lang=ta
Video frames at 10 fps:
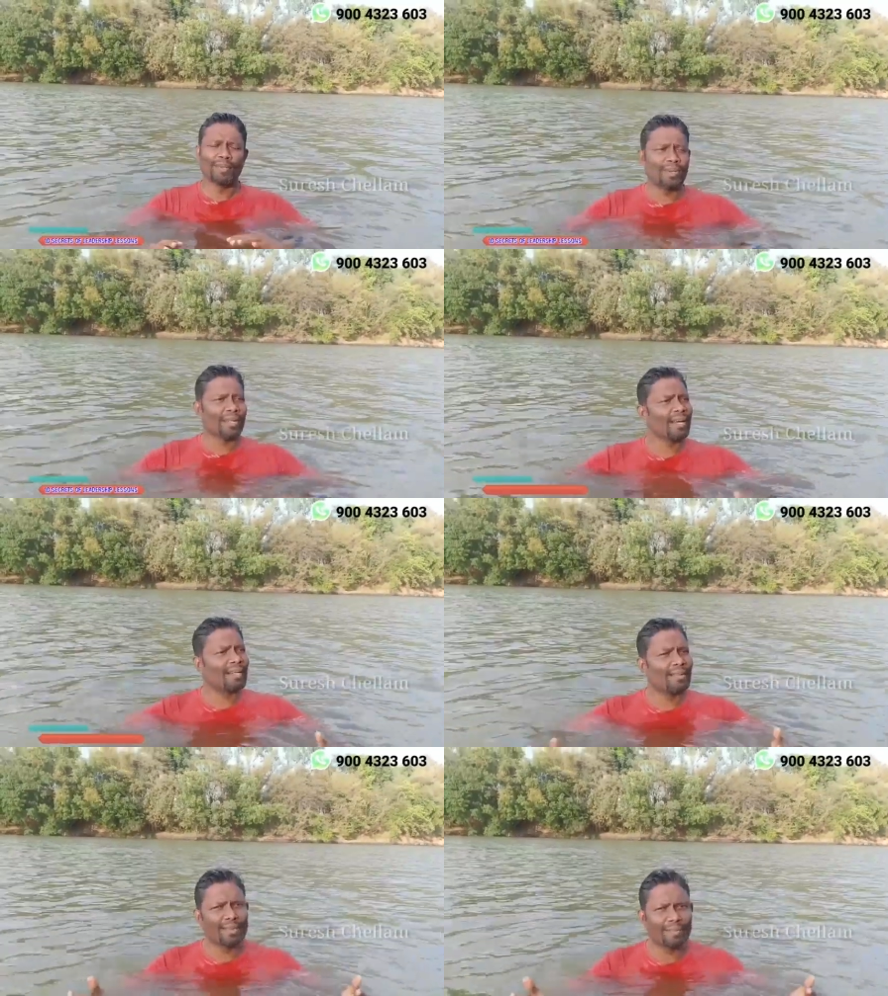சொல்லிடுறேன்
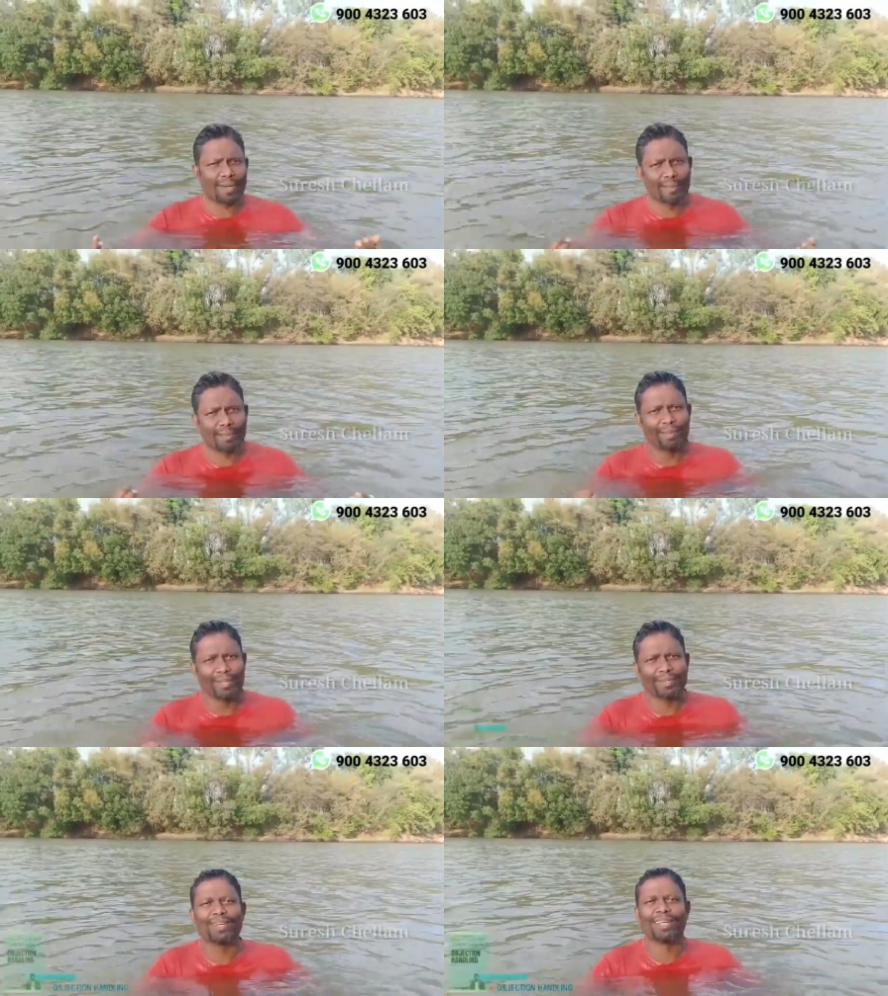என்னடா இவர்கிட்ட படம் இப்படி
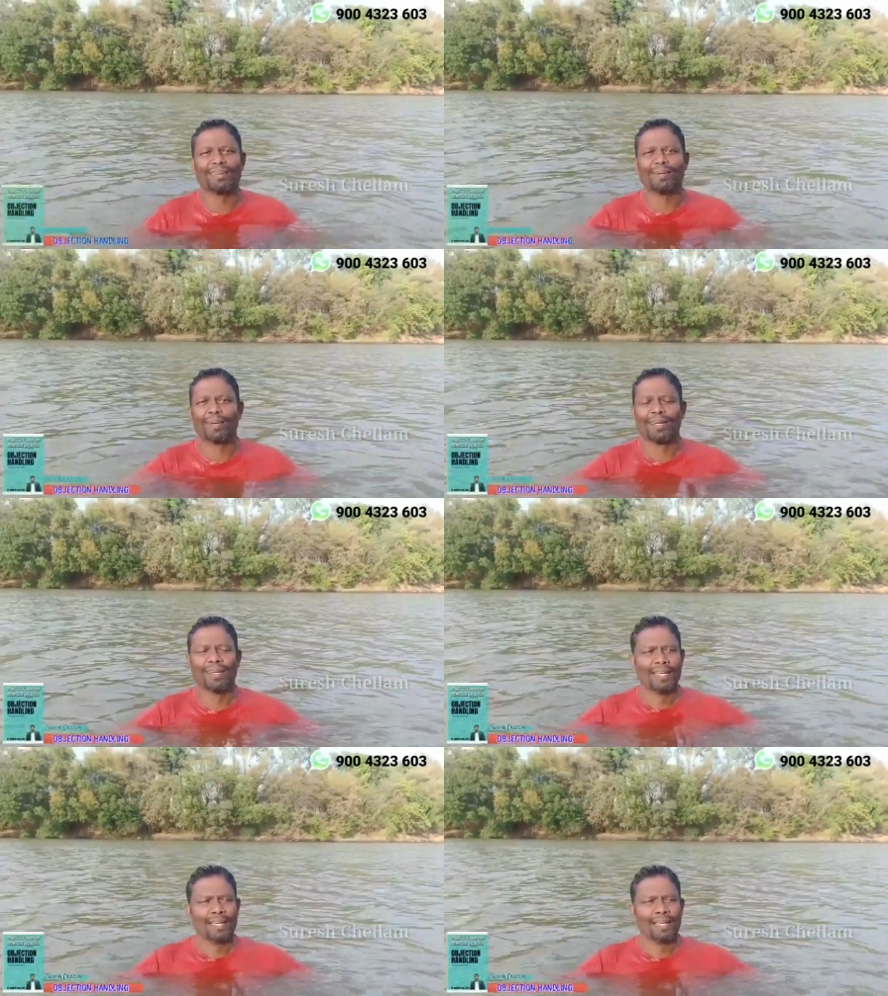பேசி விட்டார் அப்படின்னு